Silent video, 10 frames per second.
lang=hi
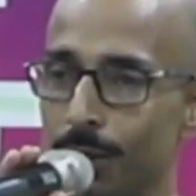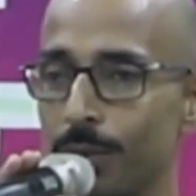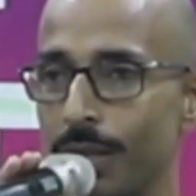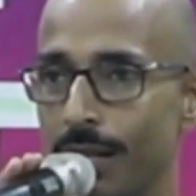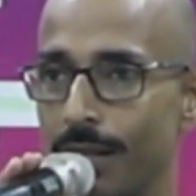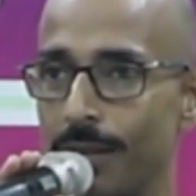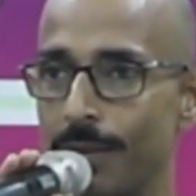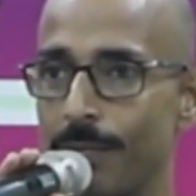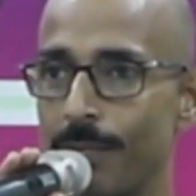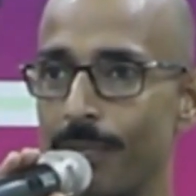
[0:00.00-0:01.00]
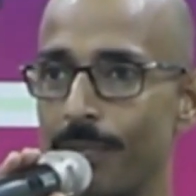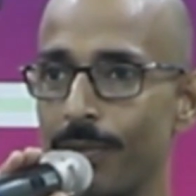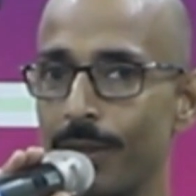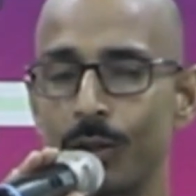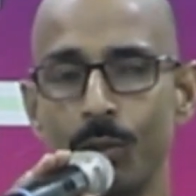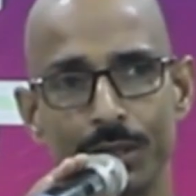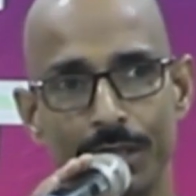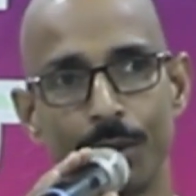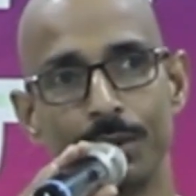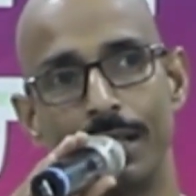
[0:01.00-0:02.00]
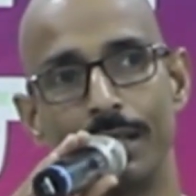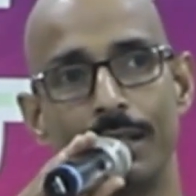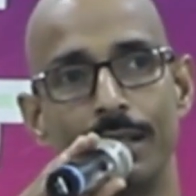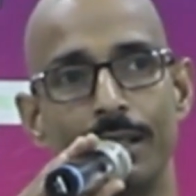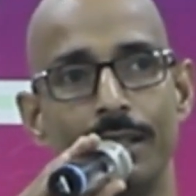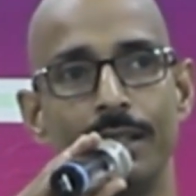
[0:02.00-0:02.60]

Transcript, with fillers: ही दूंगा तो मुश्किल हो जाएगी